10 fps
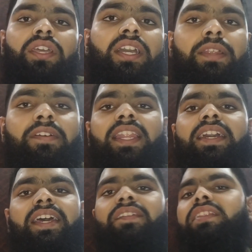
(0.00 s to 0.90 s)
कि घर
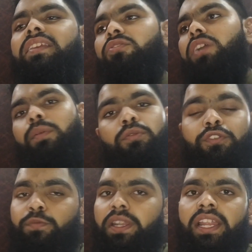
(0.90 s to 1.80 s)
वाले गए हुए थे तो घर में
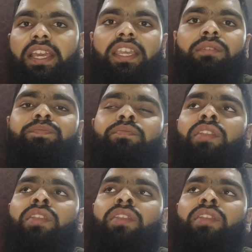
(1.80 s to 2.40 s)
कुछ बना नहीं है